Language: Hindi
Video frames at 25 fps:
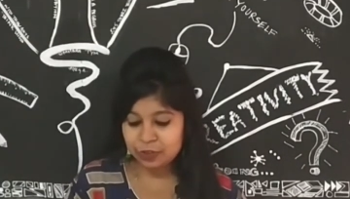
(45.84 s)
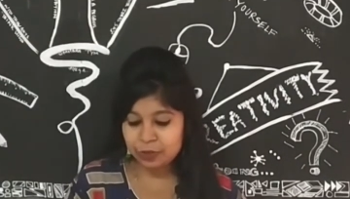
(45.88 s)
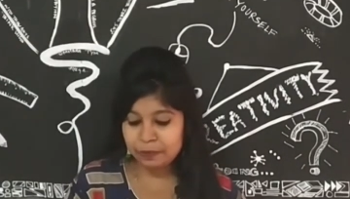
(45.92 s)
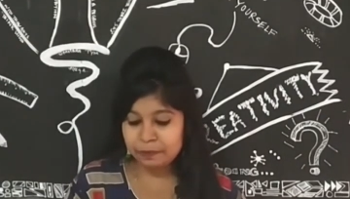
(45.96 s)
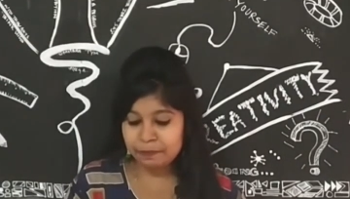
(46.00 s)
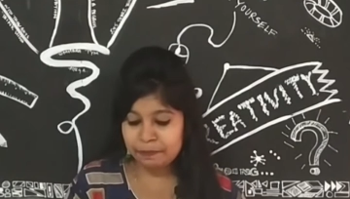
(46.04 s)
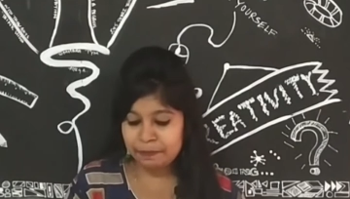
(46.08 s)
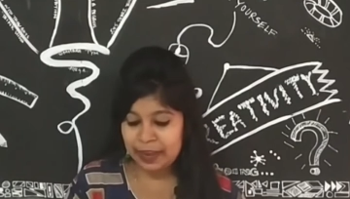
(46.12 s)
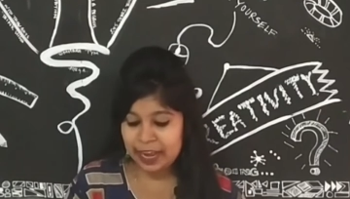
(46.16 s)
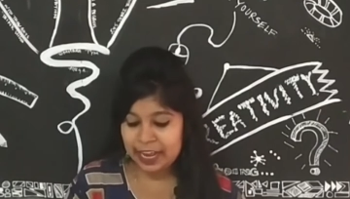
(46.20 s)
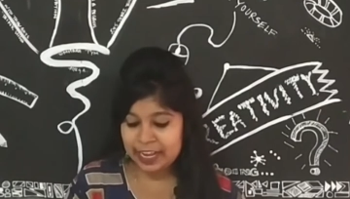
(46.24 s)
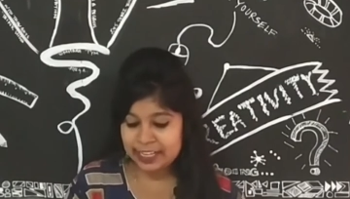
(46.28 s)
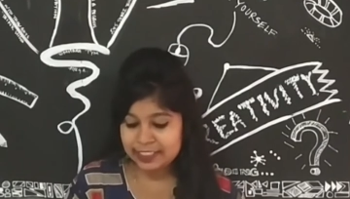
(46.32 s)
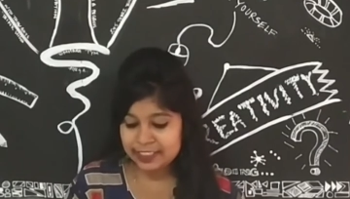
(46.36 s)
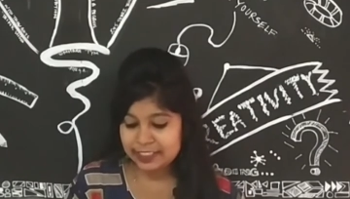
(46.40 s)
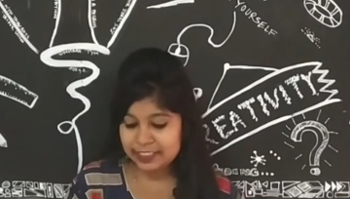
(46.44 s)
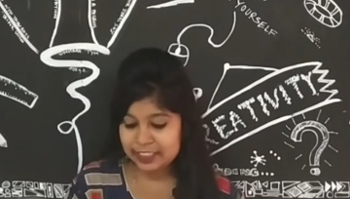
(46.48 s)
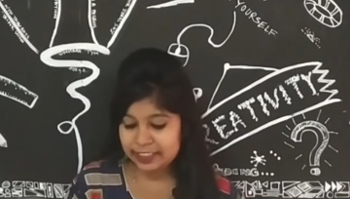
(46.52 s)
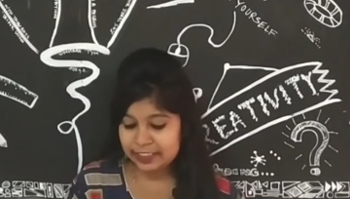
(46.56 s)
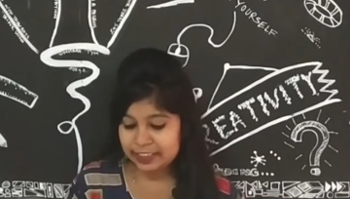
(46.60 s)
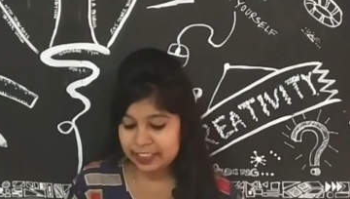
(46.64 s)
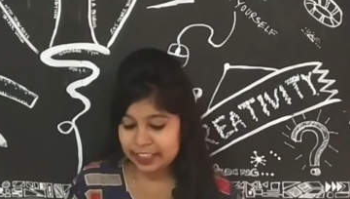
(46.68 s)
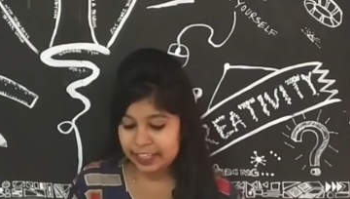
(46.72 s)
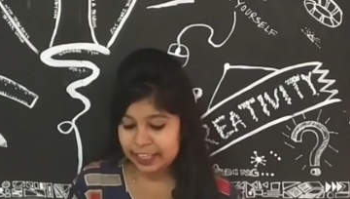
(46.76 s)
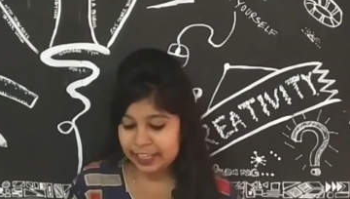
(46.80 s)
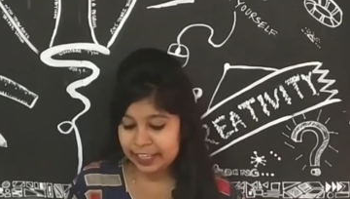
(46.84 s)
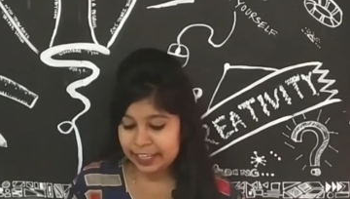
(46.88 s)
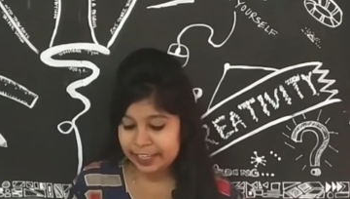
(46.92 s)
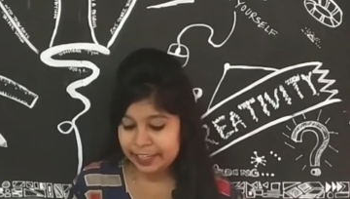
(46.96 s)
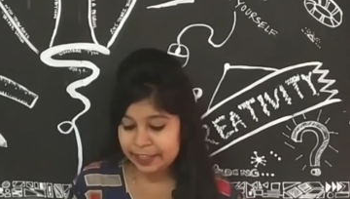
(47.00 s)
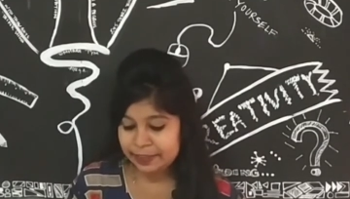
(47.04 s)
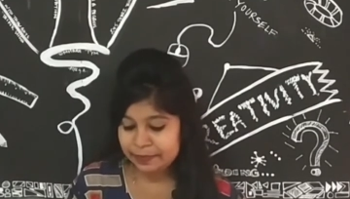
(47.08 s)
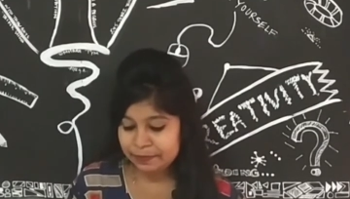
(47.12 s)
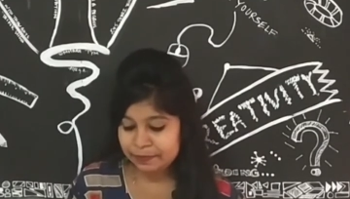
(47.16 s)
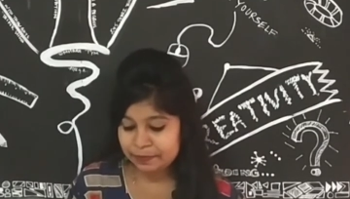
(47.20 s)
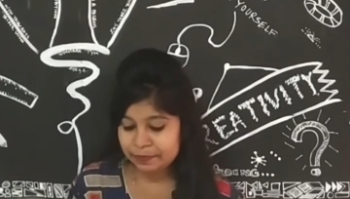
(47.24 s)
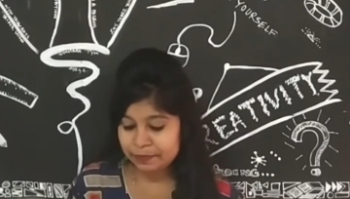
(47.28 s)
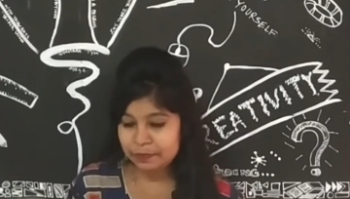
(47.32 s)
तुम पास ही थे
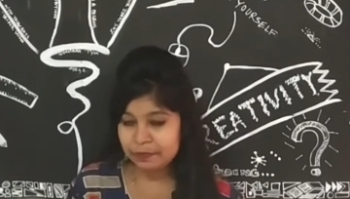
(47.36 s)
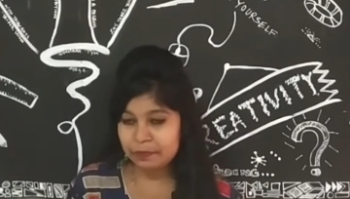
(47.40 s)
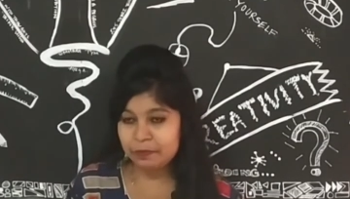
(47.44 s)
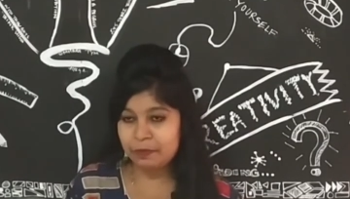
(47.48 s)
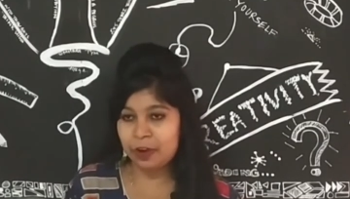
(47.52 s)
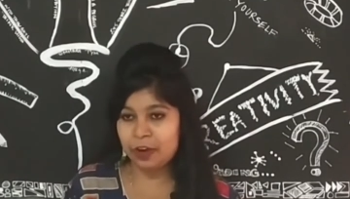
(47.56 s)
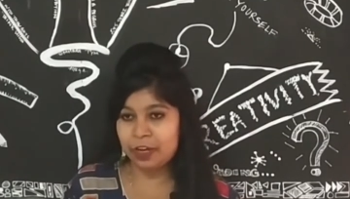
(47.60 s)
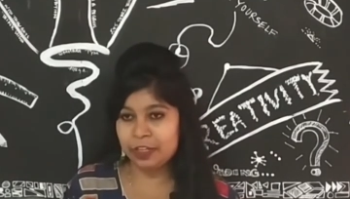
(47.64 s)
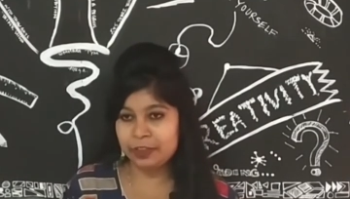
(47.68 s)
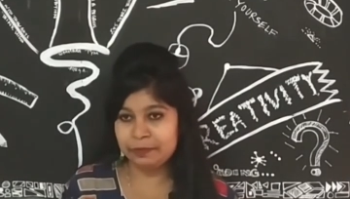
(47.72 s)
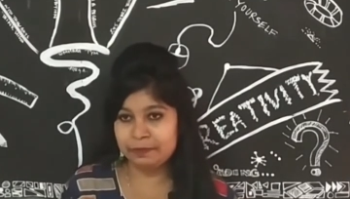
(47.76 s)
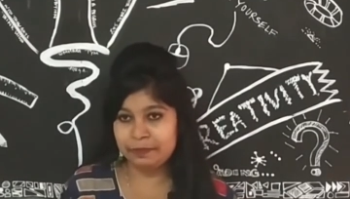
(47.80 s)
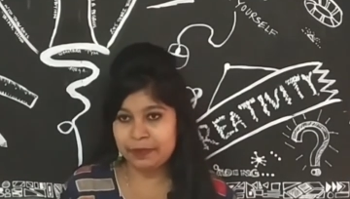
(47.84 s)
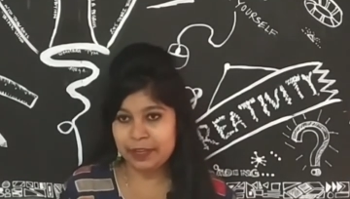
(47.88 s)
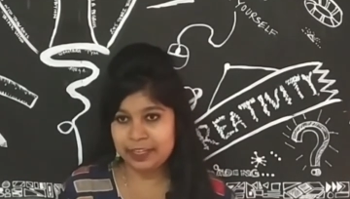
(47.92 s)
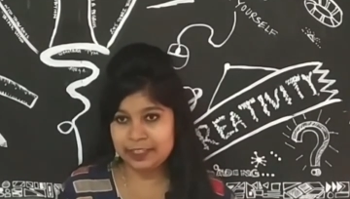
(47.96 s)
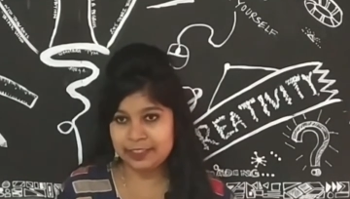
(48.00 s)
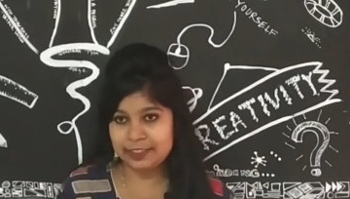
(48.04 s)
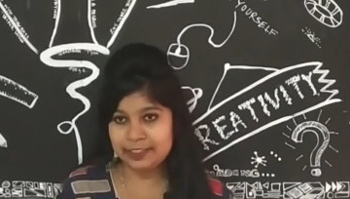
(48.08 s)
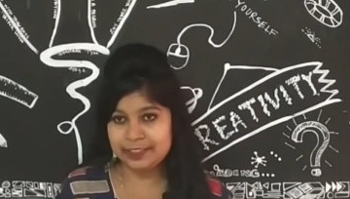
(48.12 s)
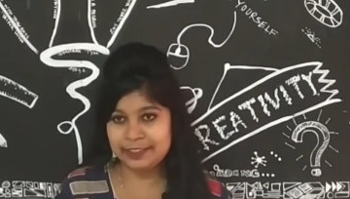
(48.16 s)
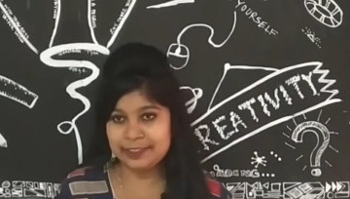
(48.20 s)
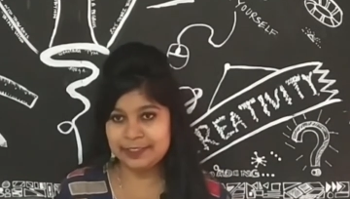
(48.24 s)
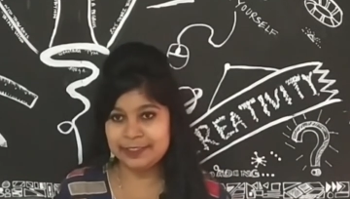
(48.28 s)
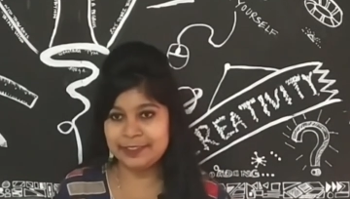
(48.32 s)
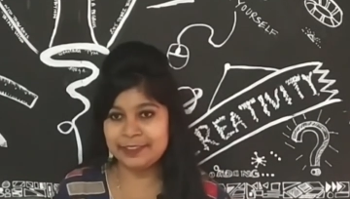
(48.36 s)
बहुत पास